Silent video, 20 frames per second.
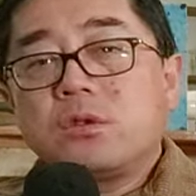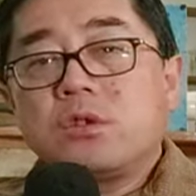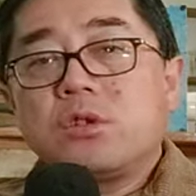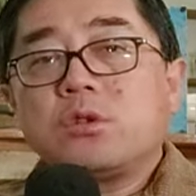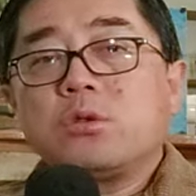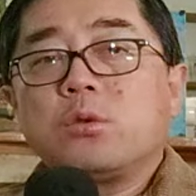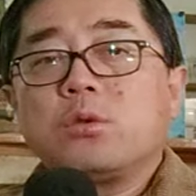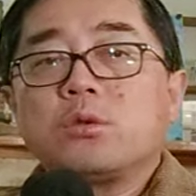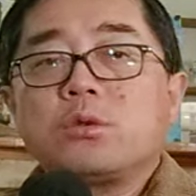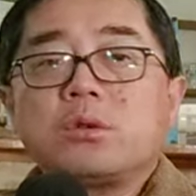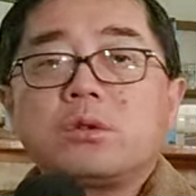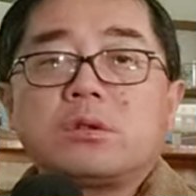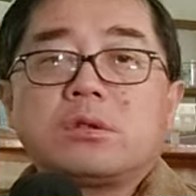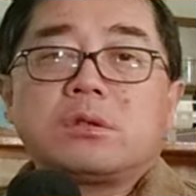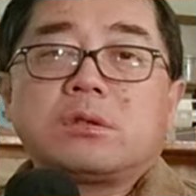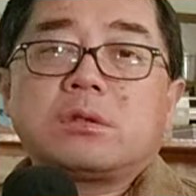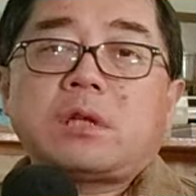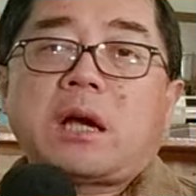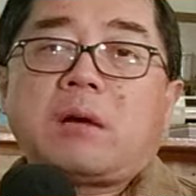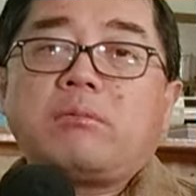其实我觉得
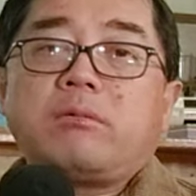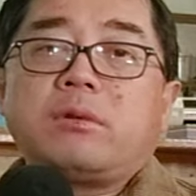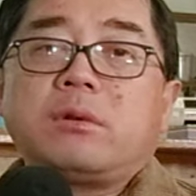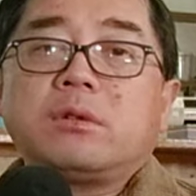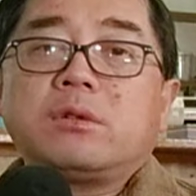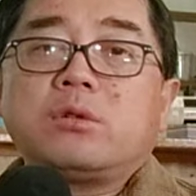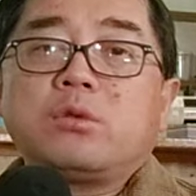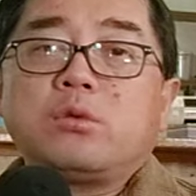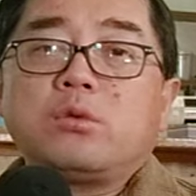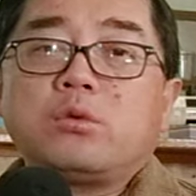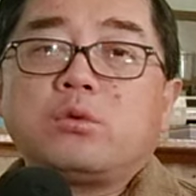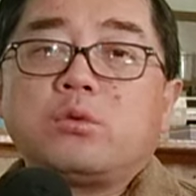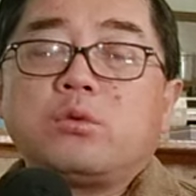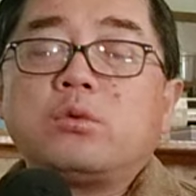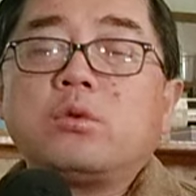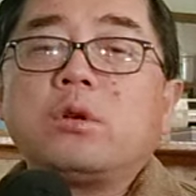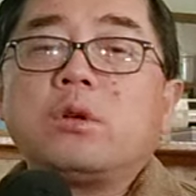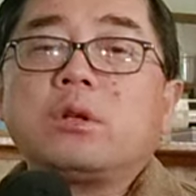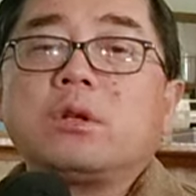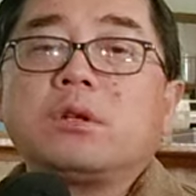大部分人都
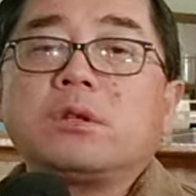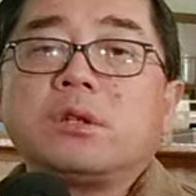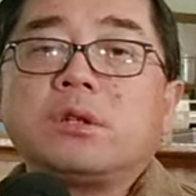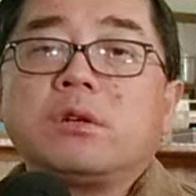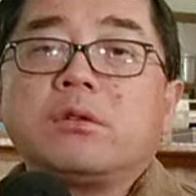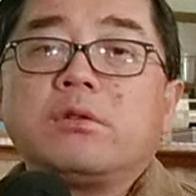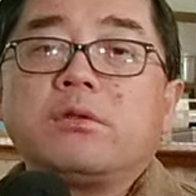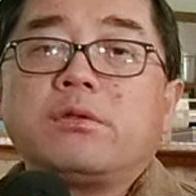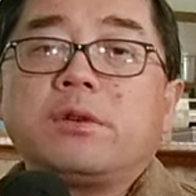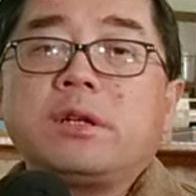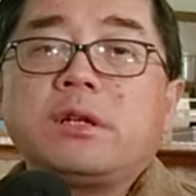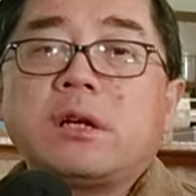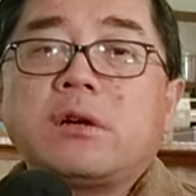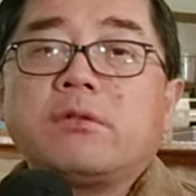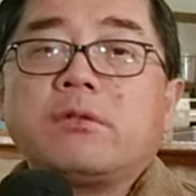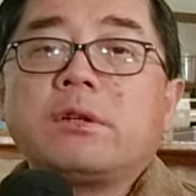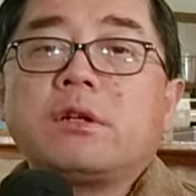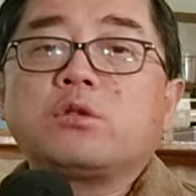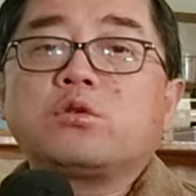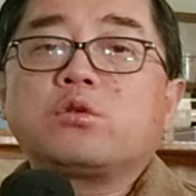忽略了一个非常
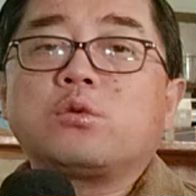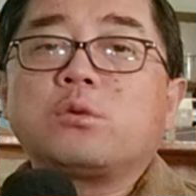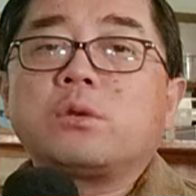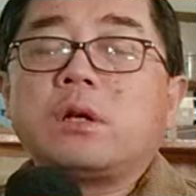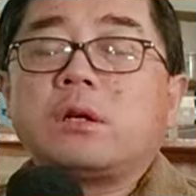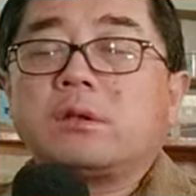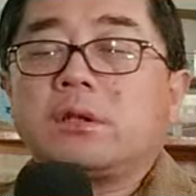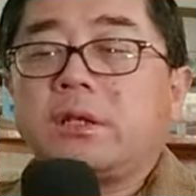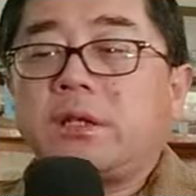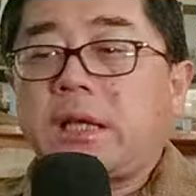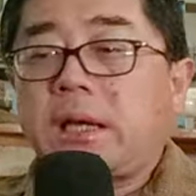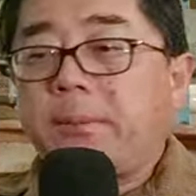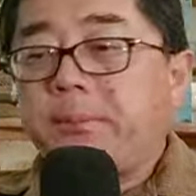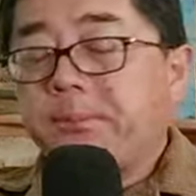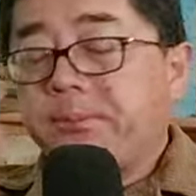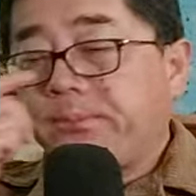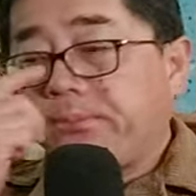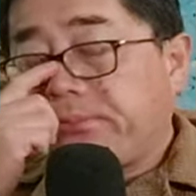非常重要的一点，